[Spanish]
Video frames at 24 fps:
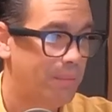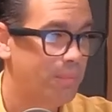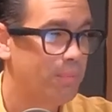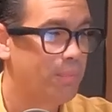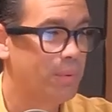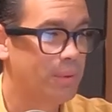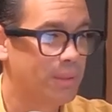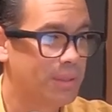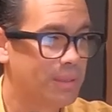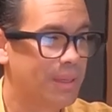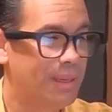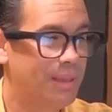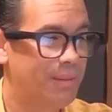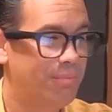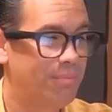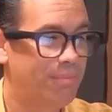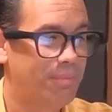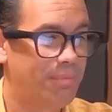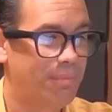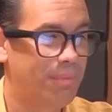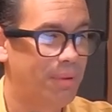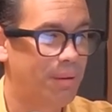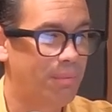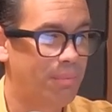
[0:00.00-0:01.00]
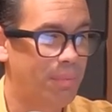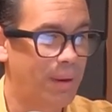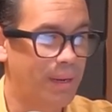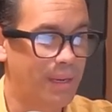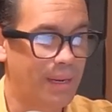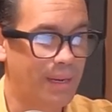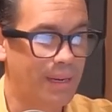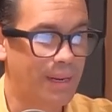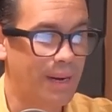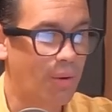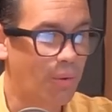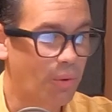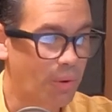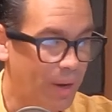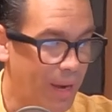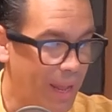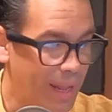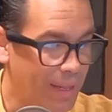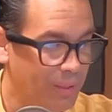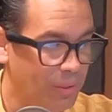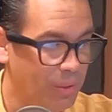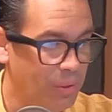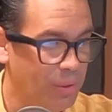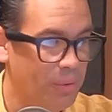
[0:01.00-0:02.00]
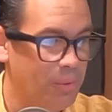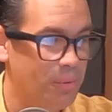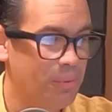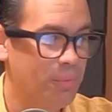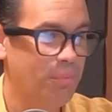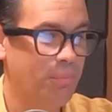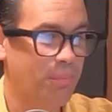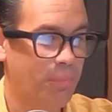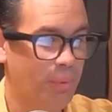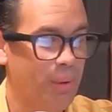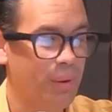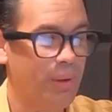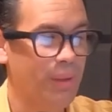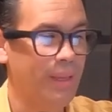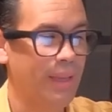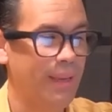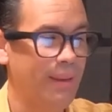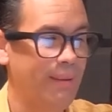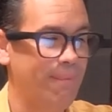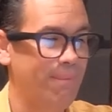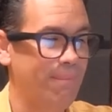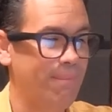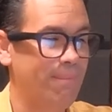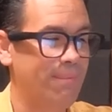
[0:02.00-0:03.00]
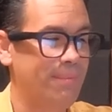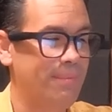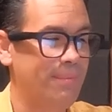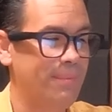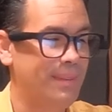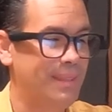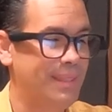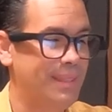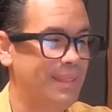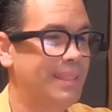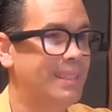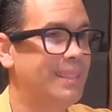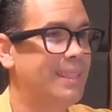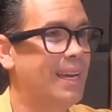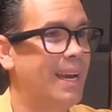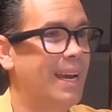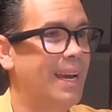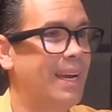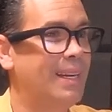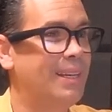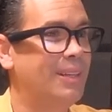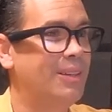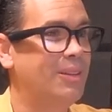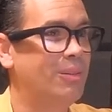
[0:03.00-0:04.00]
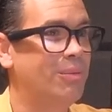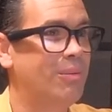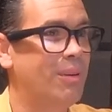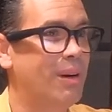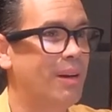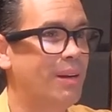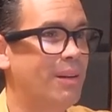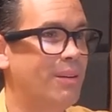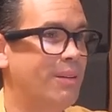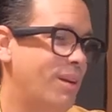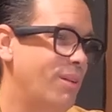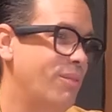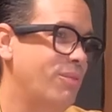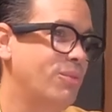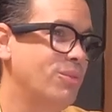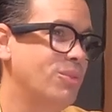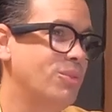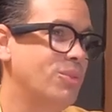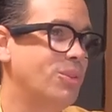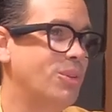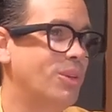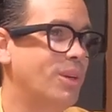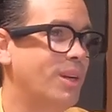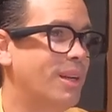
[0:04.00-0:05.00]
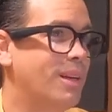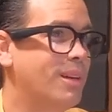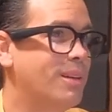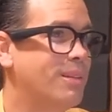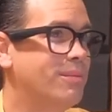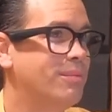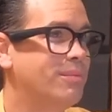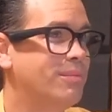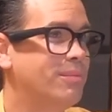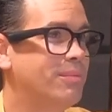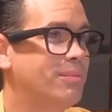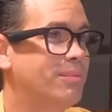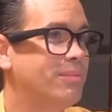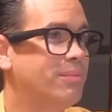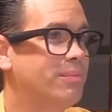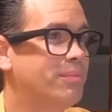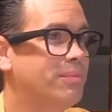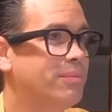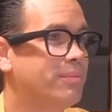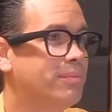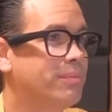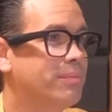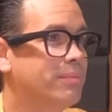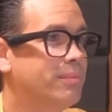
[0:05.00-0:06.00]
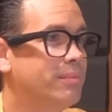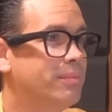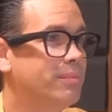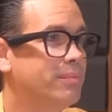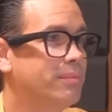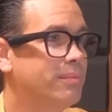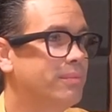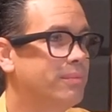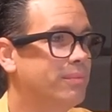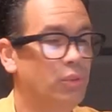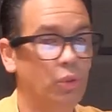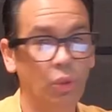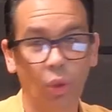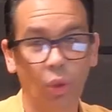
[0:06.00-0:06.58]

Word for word: pues vayan ahorrando porque ya no va A funcionar. Y no compre el iPhone 6.